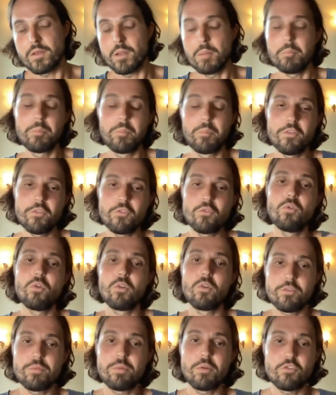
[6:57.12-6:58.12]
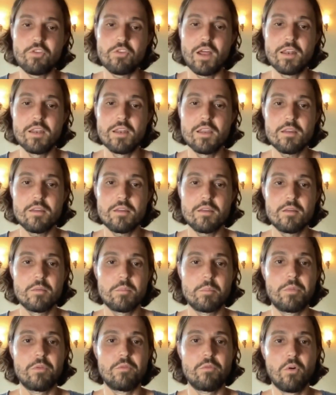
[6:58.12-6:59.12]
Dann bist du höchstwahrscheinlich
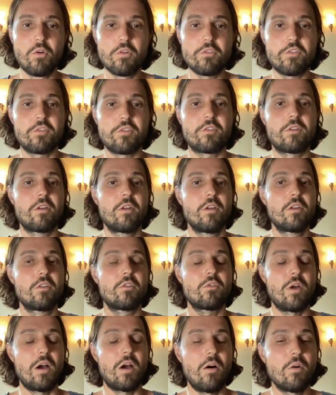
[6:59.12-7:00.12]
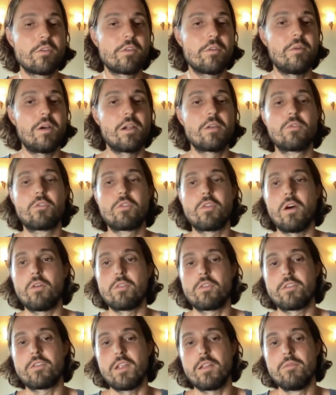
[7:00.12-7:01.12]
bewusst zu Hause, weil du zu
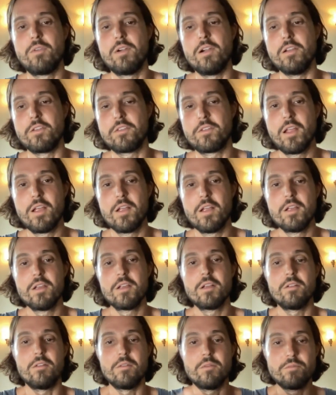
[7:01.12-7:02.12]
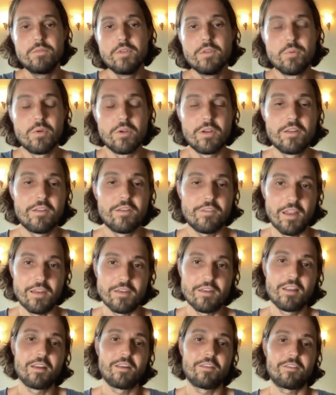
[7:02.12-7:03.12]
Hause sein willst. Wie würde das
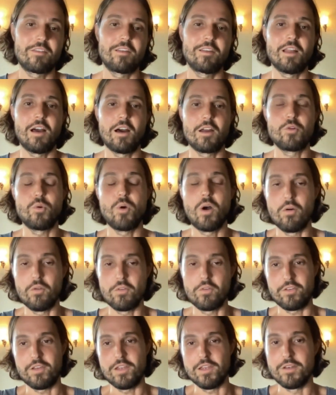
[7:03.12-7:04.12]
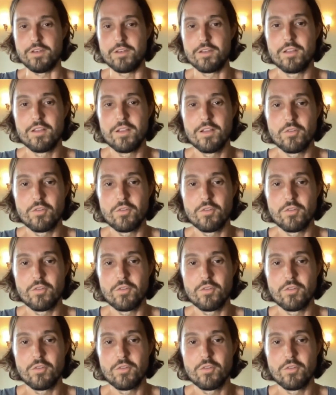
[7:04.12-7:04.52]
andere Szenario aussehen?